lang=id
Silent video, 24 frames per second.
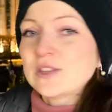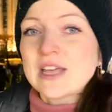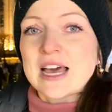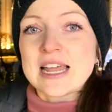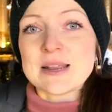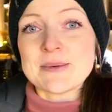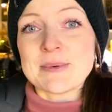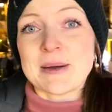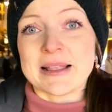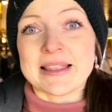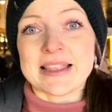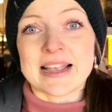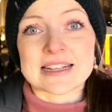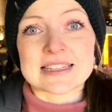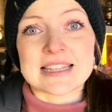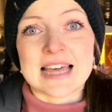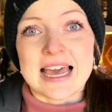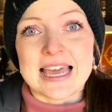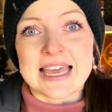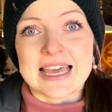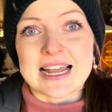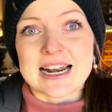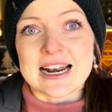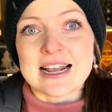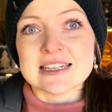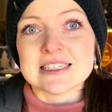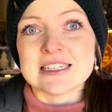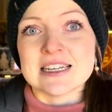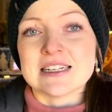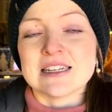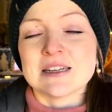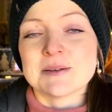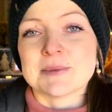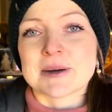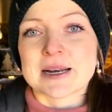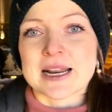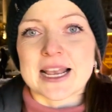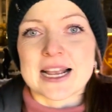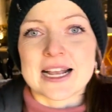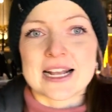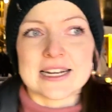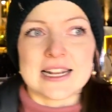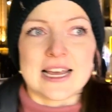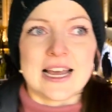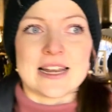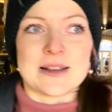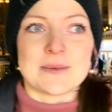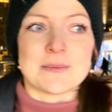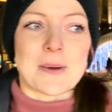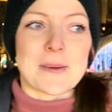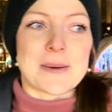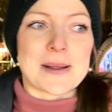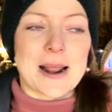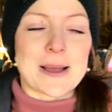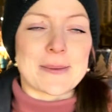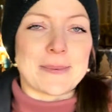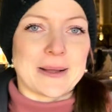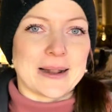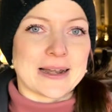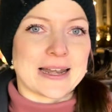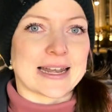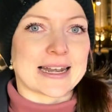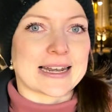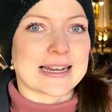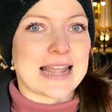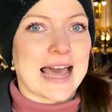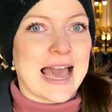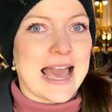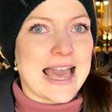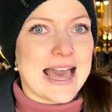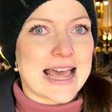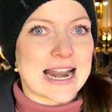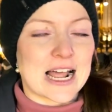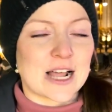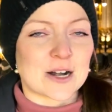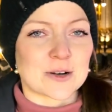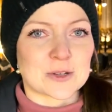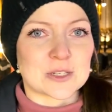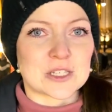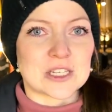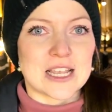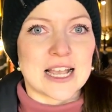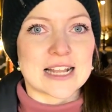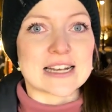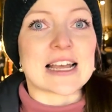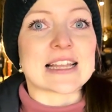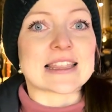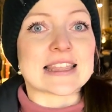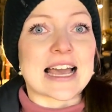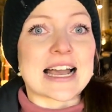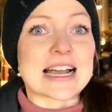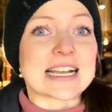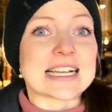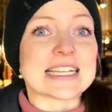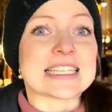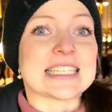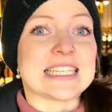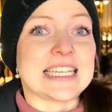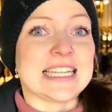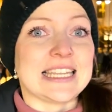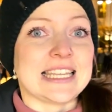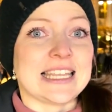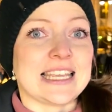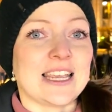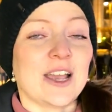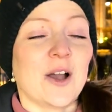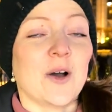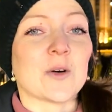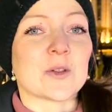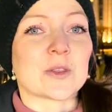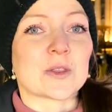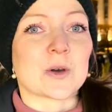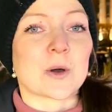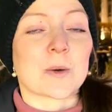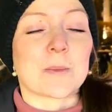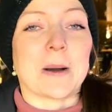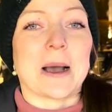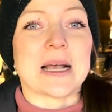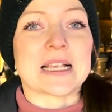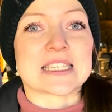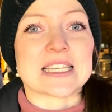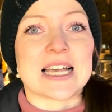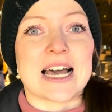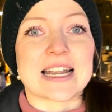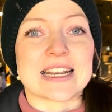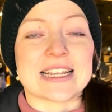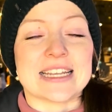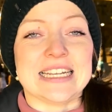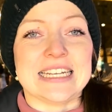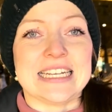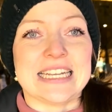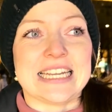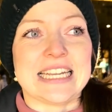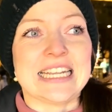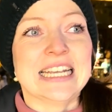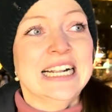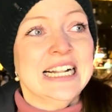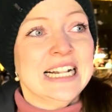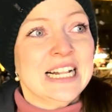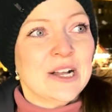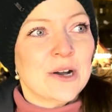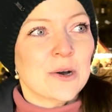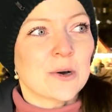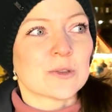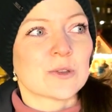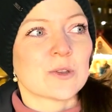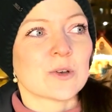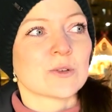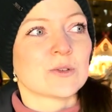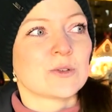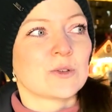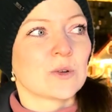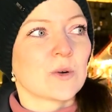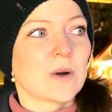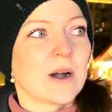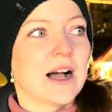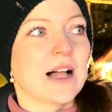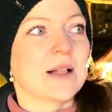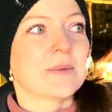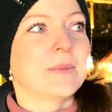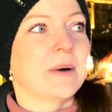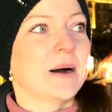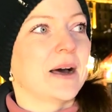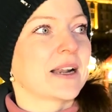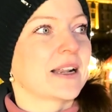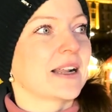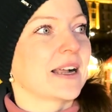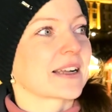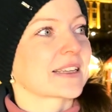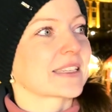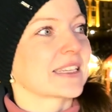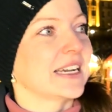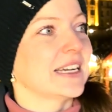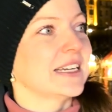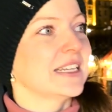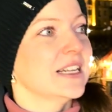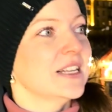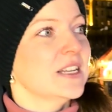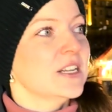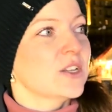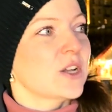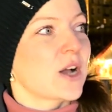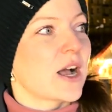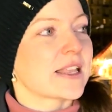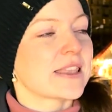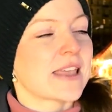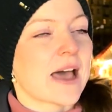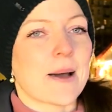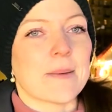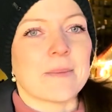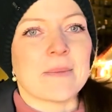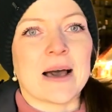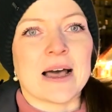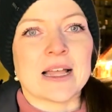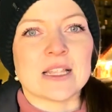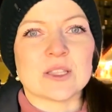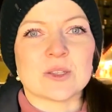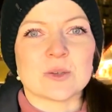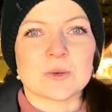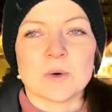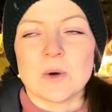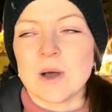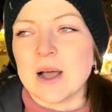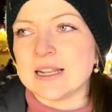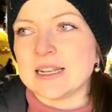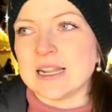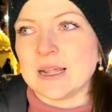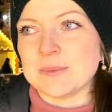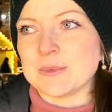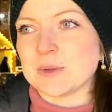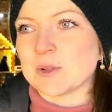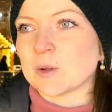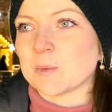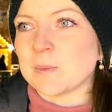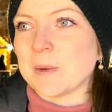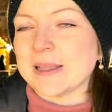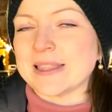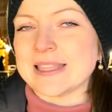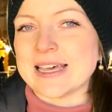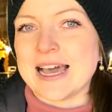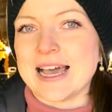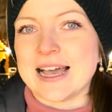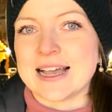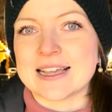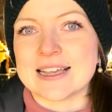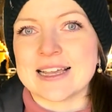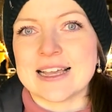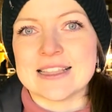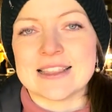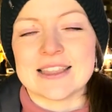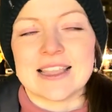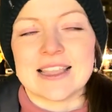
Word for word: dari banyak daerah. Jadi mereka dari beberapa daerah Rusia datang ke sini untuk pasar ini, untuk jual barangnya. Ada madu, ada minuman hangat,